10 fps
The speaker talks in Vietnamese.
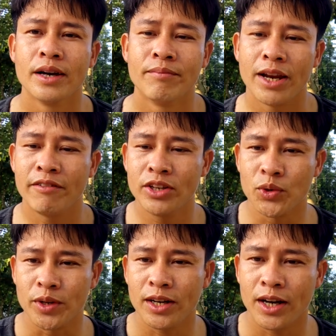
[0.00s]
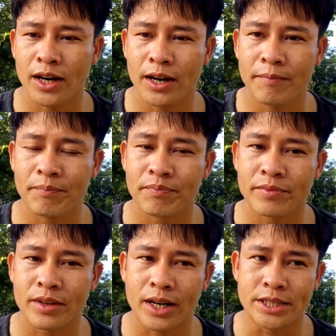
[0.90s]
Mình lấy ví dụ như là
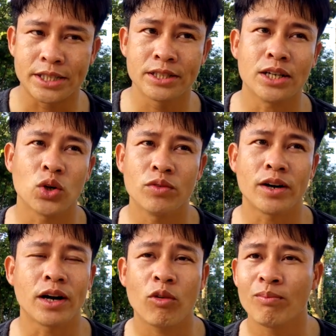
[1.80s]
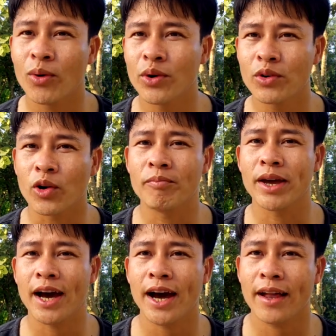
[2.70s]
ngày xưa ở khu vực Hóc Môn, quận mười
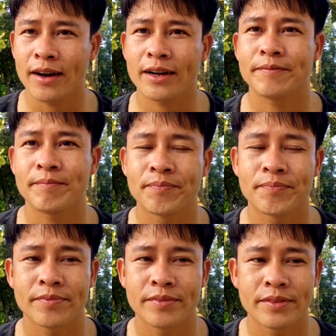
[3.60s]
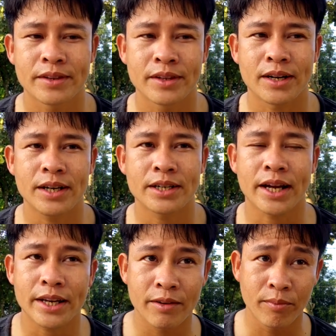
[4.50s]
hai chẳng hạn. Đấy,
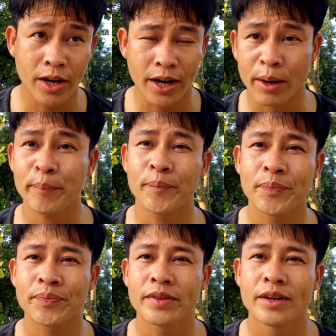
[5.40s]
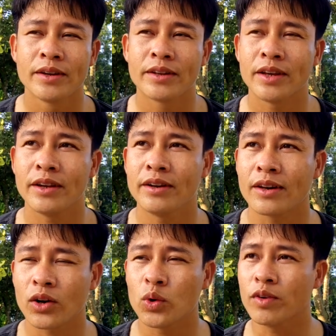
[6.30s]
cách đây mười năm thì những
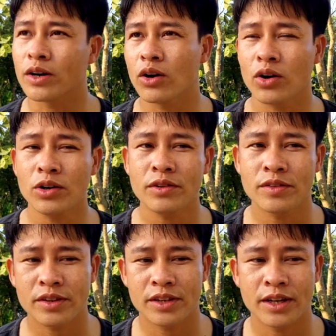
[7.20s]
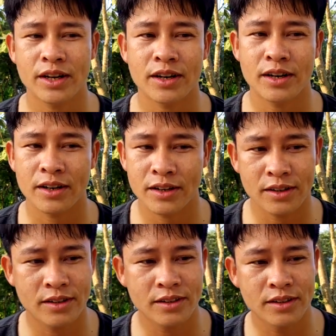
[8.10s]
cái khu vực đó thì là
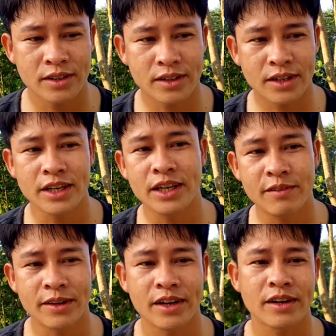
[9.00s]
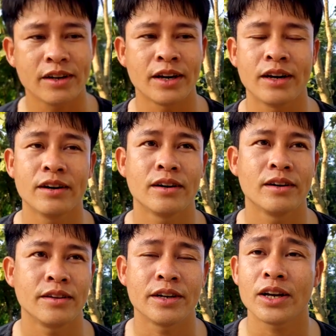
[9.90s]
khi mà những người ở
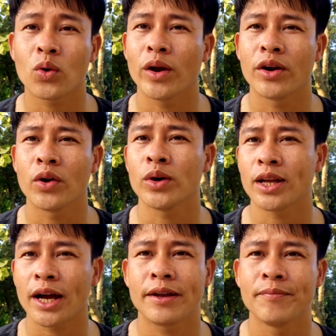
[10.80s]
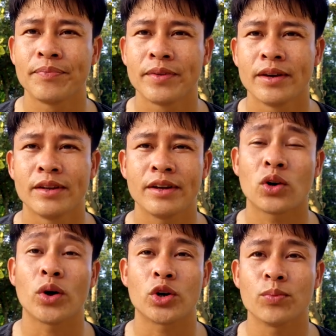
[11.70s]
những cái quận nội thành, những cái
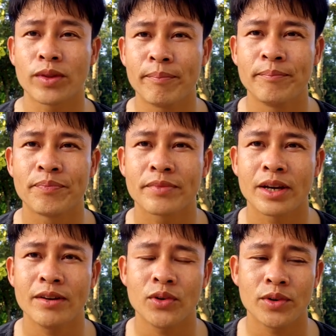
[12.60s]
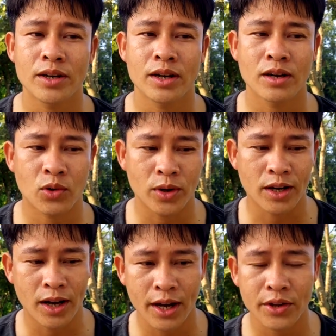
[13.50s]
quận trung tâm, ví dụ như là quận
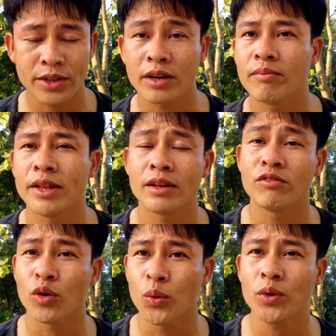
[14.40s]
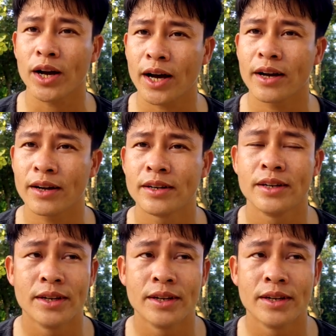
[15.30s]
hai, Tân Bình, Tân Phú chẳng hạn ha.